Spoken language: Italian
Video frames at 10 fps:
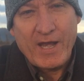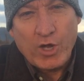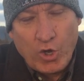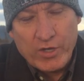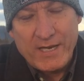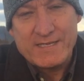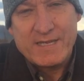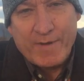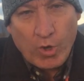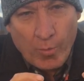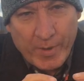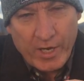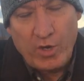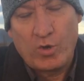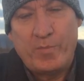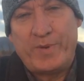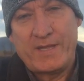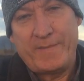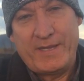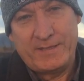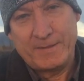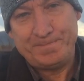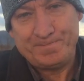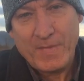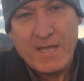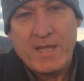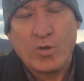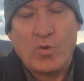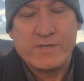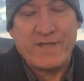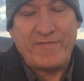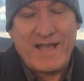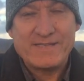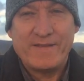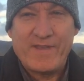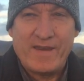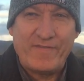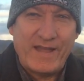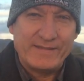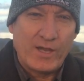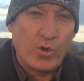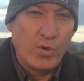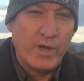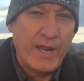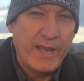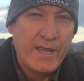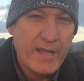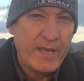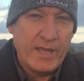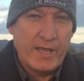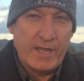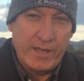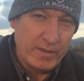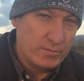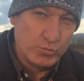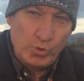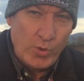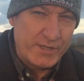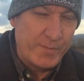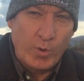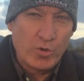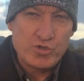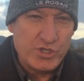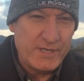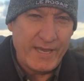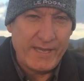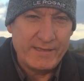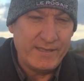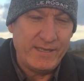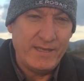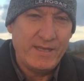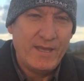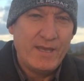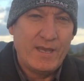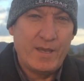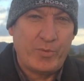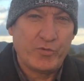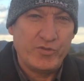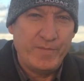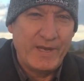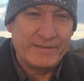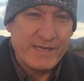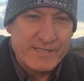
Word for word: per accogliere insieme e coprirlo completamente. Questa fase viene fatta con eh, due tipologie di eh, possibili